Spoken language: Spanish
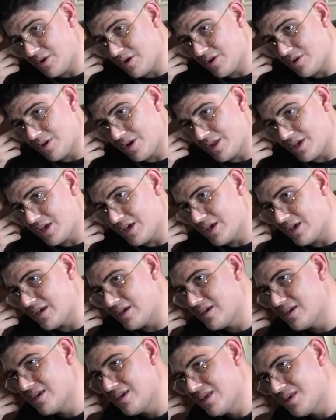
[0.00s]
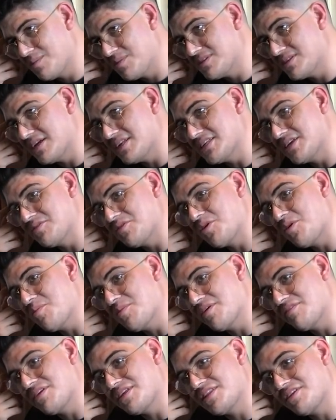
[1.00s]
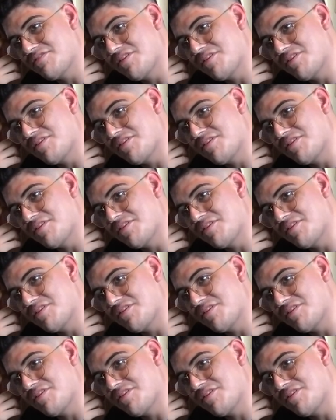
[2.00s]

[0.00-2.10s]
Y le digo al guía ser se ve un hombre bien de